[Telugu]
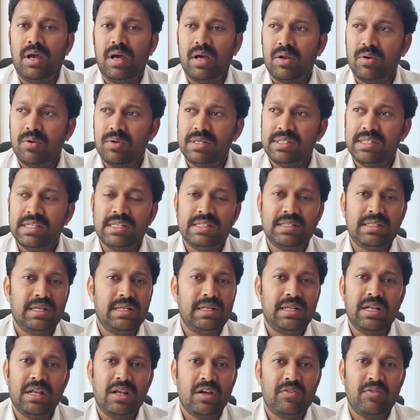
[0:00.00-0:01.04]
అరౌండ్ సిక్స్
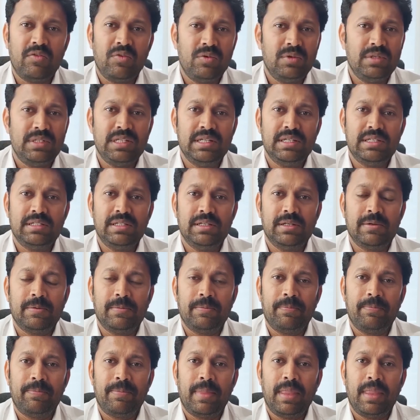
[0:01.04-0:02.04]
థర్టీ నాకు ఫోన్ చేసినారు